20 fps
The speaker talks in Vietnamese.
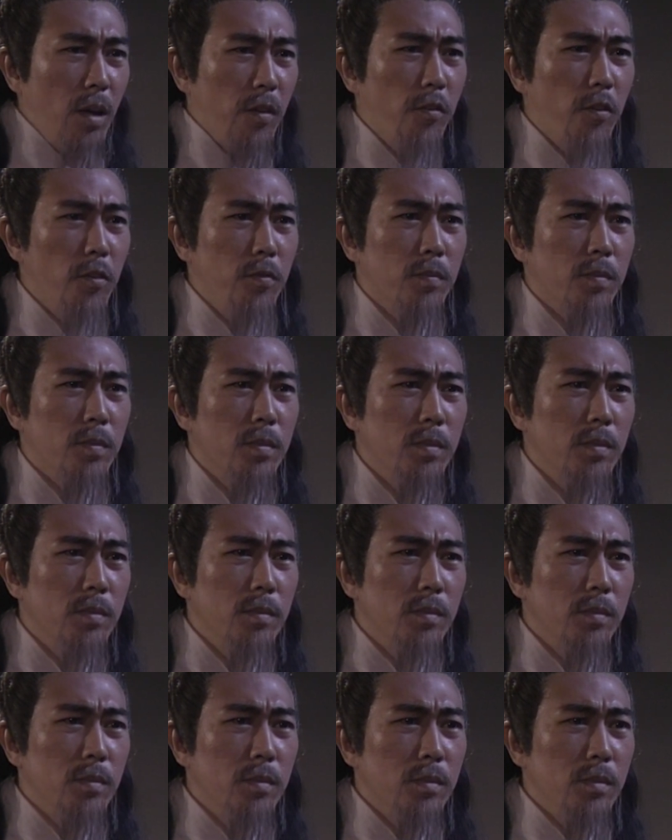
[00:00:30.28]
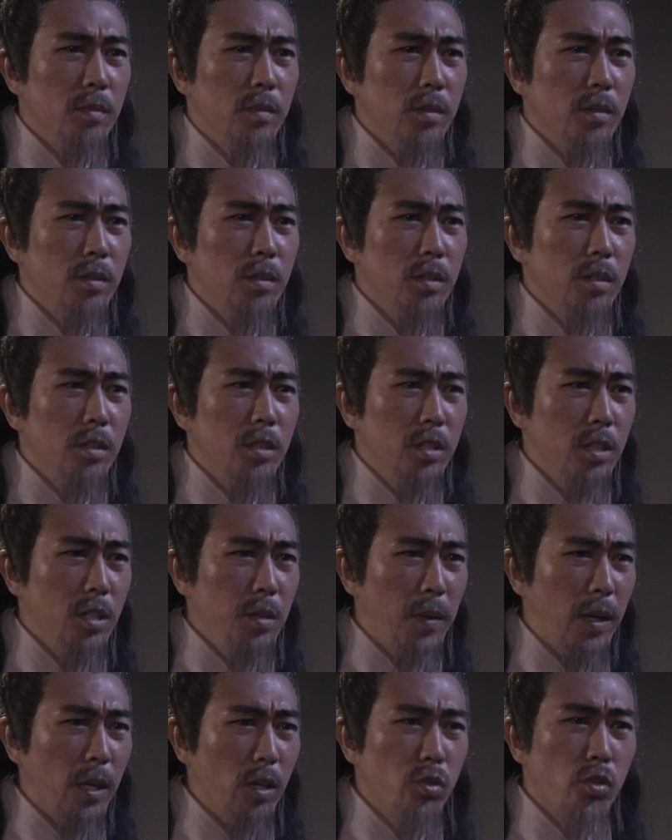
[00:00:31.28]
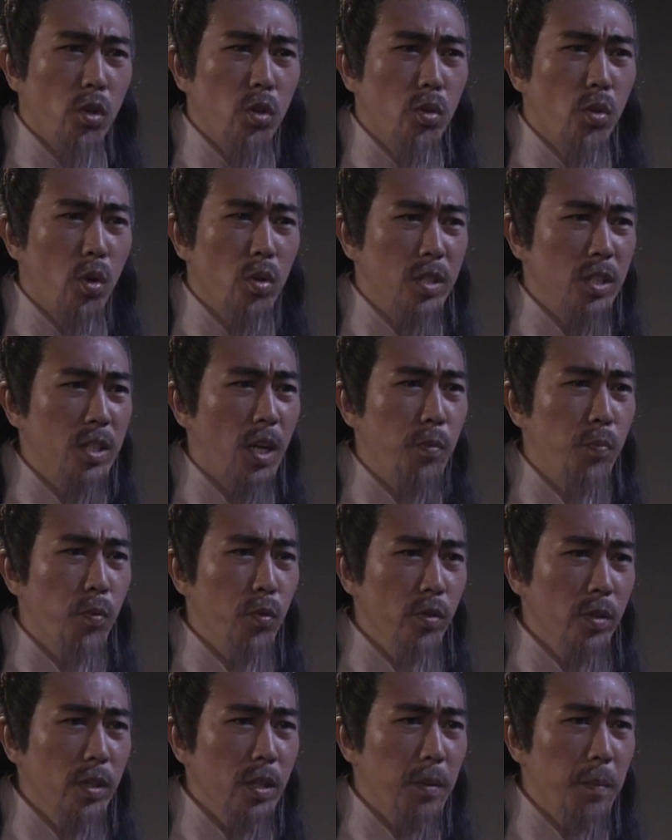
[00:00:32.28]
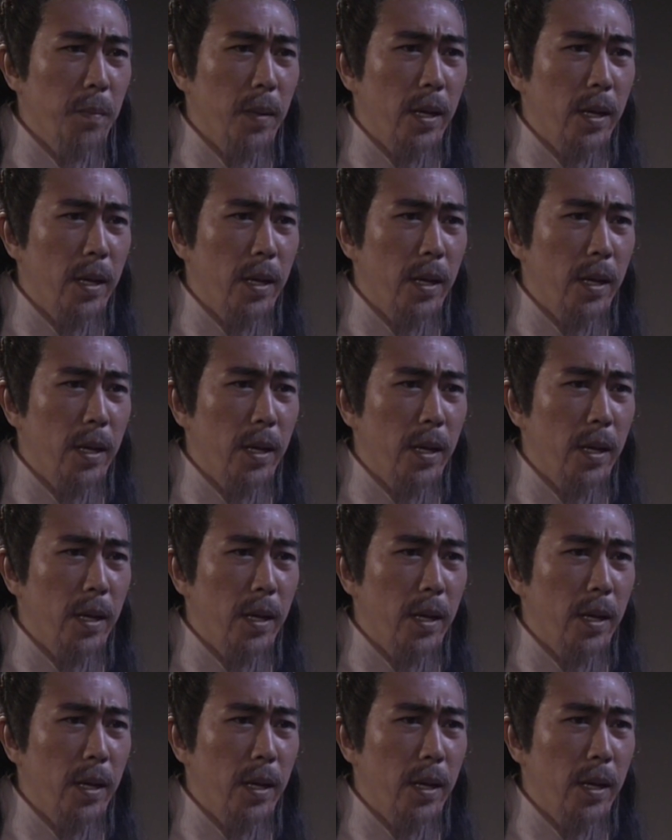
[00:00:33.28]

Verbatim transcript: Phong à, Tử Bình cùng lắm cũng chỉ sống